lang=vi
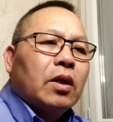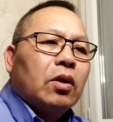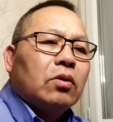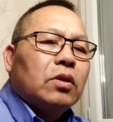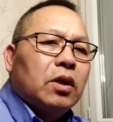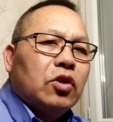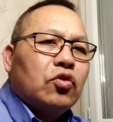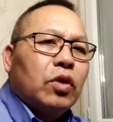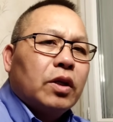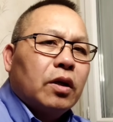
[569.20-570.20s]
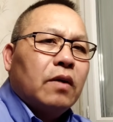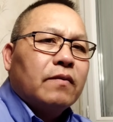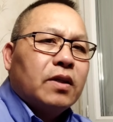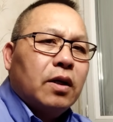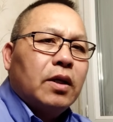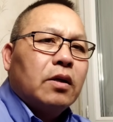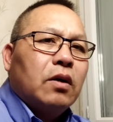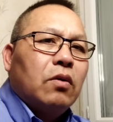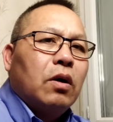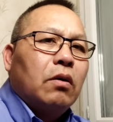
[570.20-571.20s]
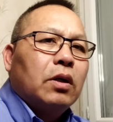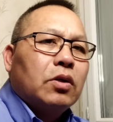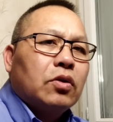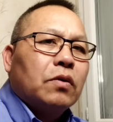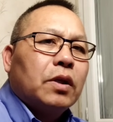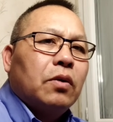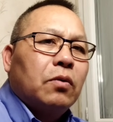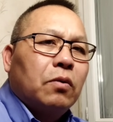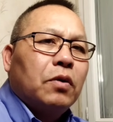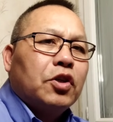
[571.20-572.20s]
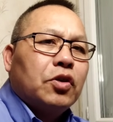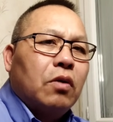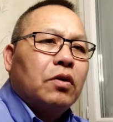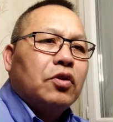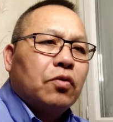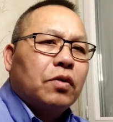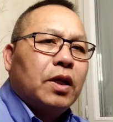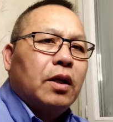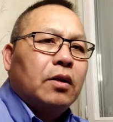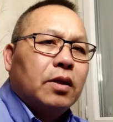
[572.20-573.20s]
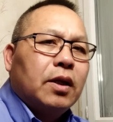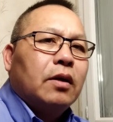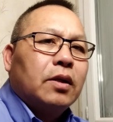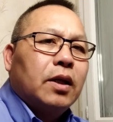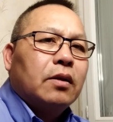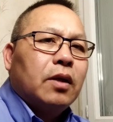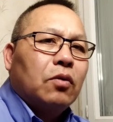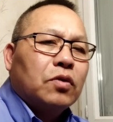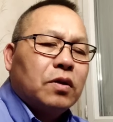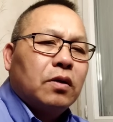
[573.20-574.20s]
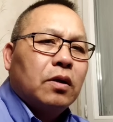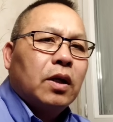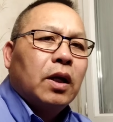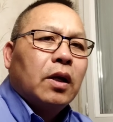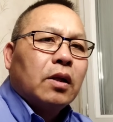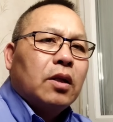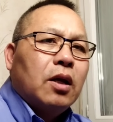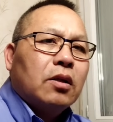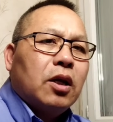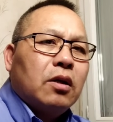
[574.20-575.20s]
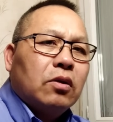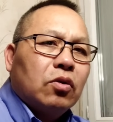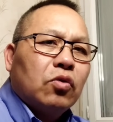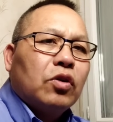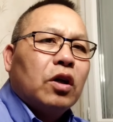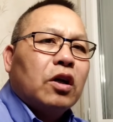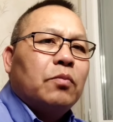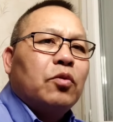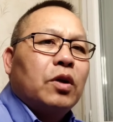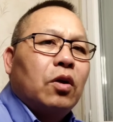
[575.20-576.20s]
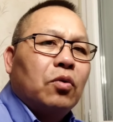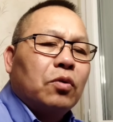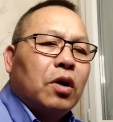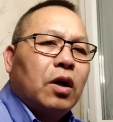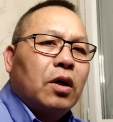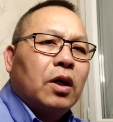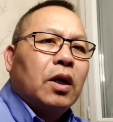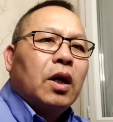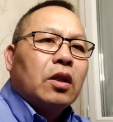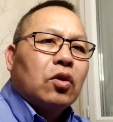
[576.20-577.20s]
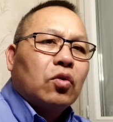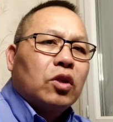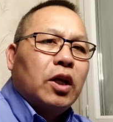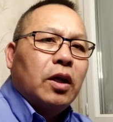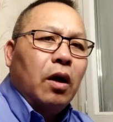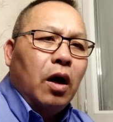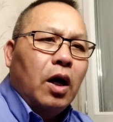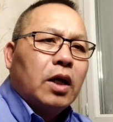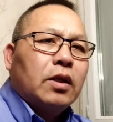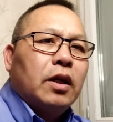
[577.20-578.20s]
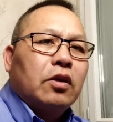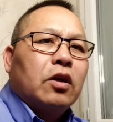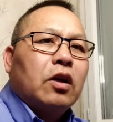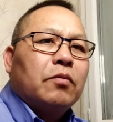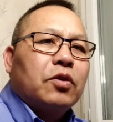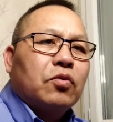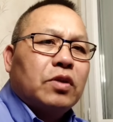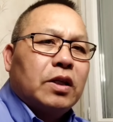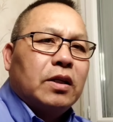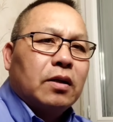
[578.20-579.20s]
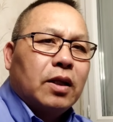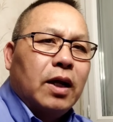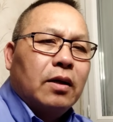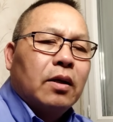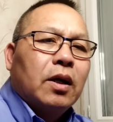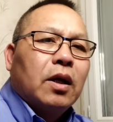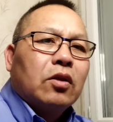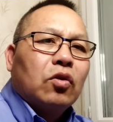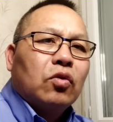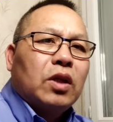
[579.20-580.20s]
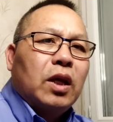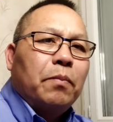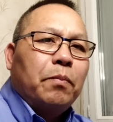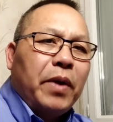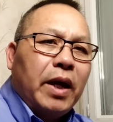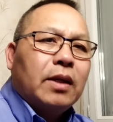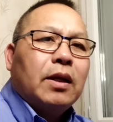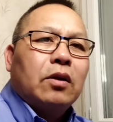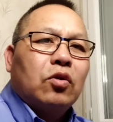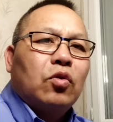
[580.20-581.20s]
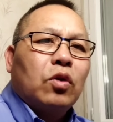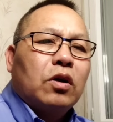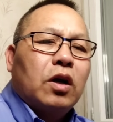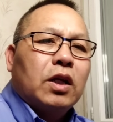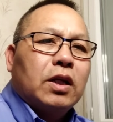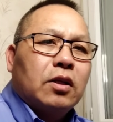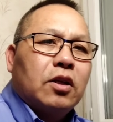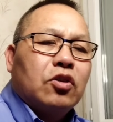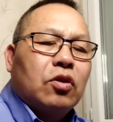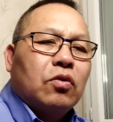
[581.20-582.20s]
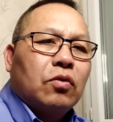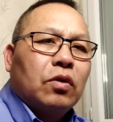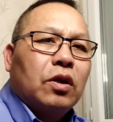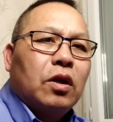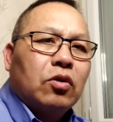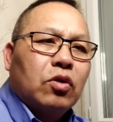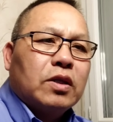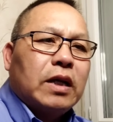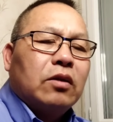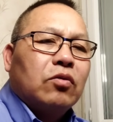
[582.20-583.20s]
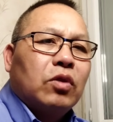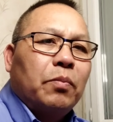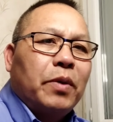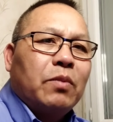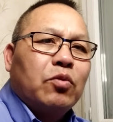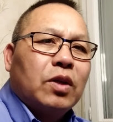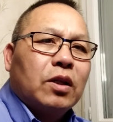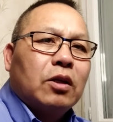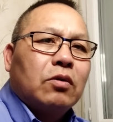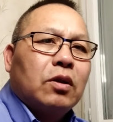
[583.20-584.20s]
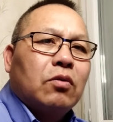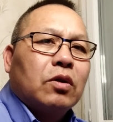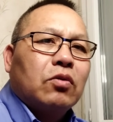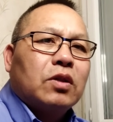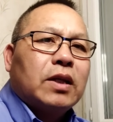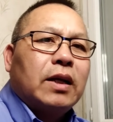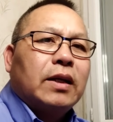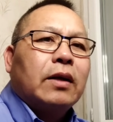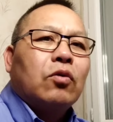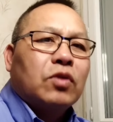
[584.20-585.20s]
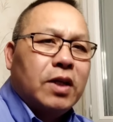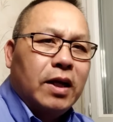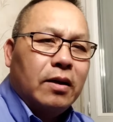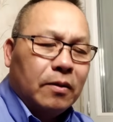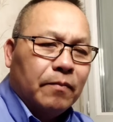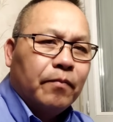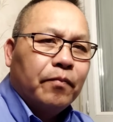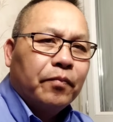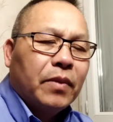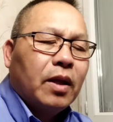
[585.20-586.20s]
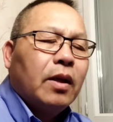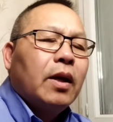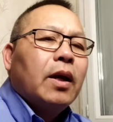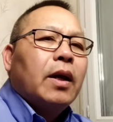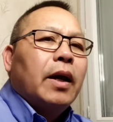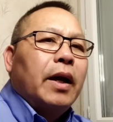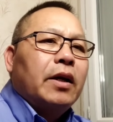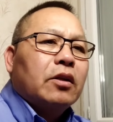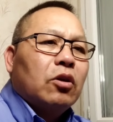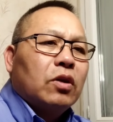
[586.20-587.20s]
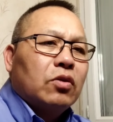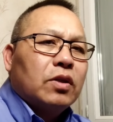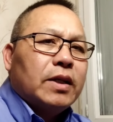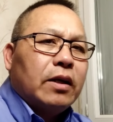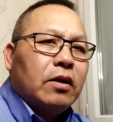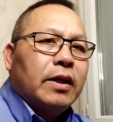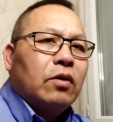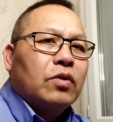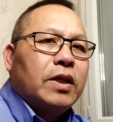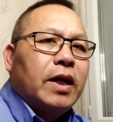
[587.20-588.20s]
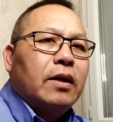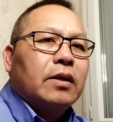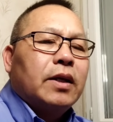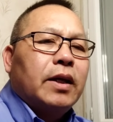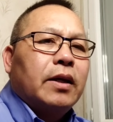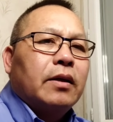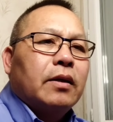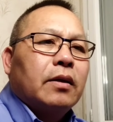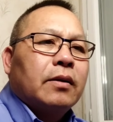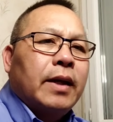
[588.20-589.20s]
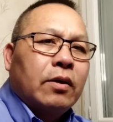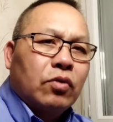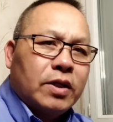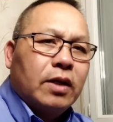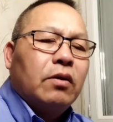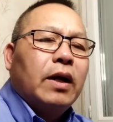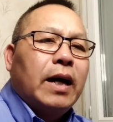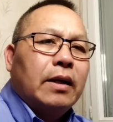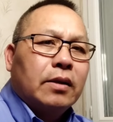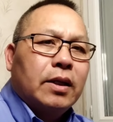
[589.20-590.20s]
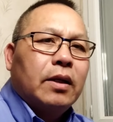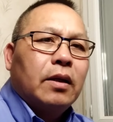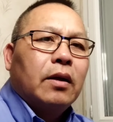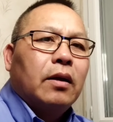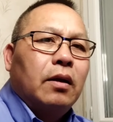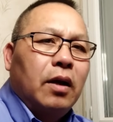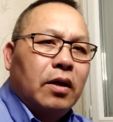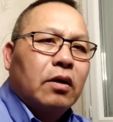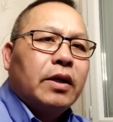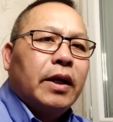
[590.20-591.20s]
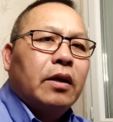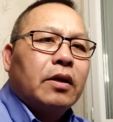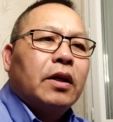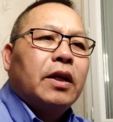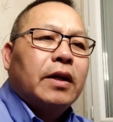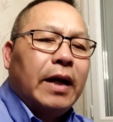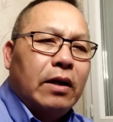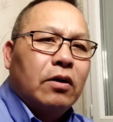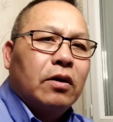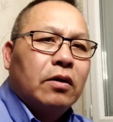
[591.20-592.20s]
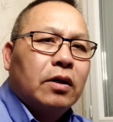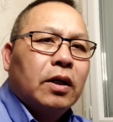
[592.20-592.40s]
nó từ xuống cho các cha nhà các ô hậu lử rong chị ô ô chưa hậu lử rong chị là giờ thiên đầu sư thơ thơ tu cho các mù lử lú co tu thi o chị để cho các một trâu gì là ta tu thi b chị để tôi yoga chị chỉ để rồi lỡ tôi chạy được tu thi b một chị để tôi lỡ tôi chạy đi nên cổ xe là ấy giờ thầu lên tôi sai con này ngồi xe lại chị nên ngồi xe đô la lại chị lấy giờ kia để chạy ra đặc lo